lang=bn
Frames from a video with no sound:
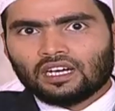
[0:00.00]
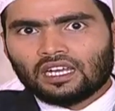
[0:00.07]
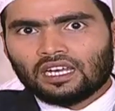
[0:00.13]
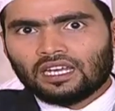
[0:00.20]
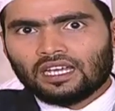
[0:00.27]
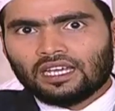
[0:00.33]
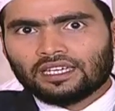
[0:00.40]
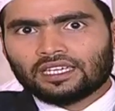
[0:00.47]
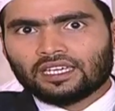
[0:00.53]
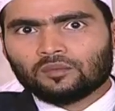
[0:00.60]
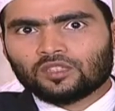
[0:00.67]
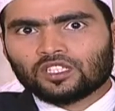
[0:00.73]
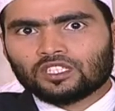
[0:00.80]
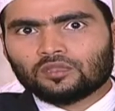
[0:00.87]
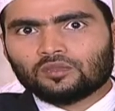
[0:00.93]
এবং
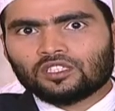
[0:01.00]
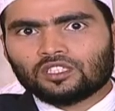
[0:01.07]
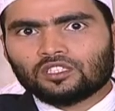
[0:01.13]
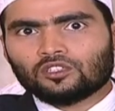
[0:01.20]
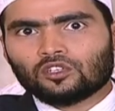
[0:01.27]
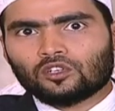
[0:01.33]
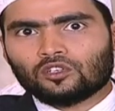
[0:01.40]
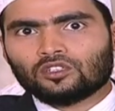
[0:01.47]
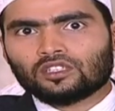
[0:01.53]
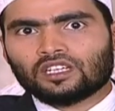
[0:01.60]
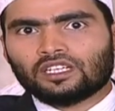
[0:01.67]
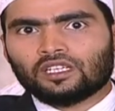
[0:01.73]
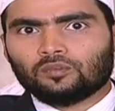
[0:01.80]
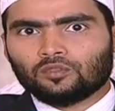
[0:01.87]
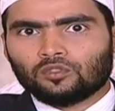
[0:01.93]
আল্লাহকে বেশি বেশি
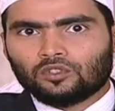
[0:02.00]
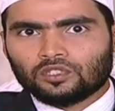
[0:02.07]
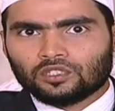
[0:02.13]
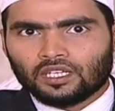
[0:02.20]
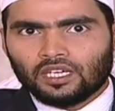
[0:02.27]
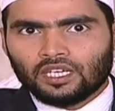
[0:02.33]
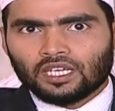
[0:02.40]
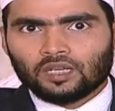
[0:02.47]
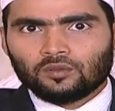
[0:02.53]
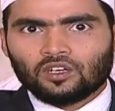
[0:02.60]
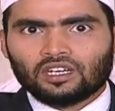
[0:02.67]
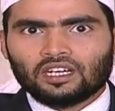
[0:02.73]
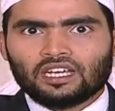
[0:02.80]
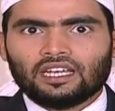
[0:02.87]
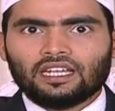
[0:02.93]
স্মরণকারী পুরুষ
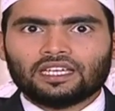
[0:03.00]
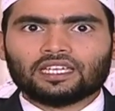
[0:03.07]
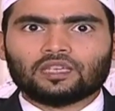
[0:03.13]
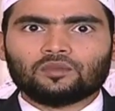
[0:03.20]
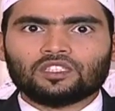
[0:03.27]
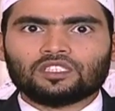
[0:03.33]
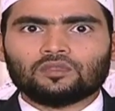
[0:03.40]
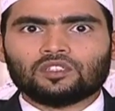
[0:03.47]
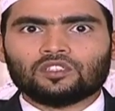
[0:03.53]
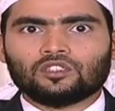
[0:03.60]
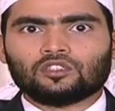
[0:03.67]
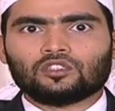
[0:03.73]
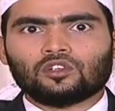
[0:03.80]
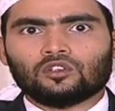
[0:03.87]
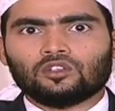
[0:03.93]
এবং আল্লাহকে
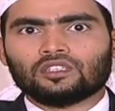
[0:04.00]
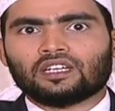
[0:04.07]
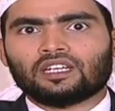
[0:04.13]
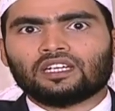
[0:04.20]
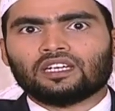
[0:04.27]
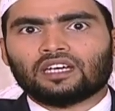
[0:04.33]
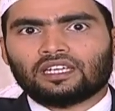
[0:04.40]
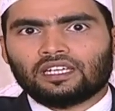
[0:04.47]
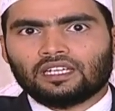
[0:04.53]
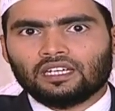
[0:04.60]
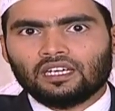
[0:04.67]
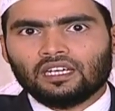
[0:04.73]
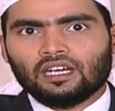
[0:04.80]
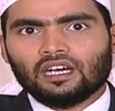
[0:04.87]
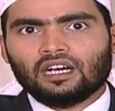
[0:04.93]
বেশি বেশি স্মরণকারী নারী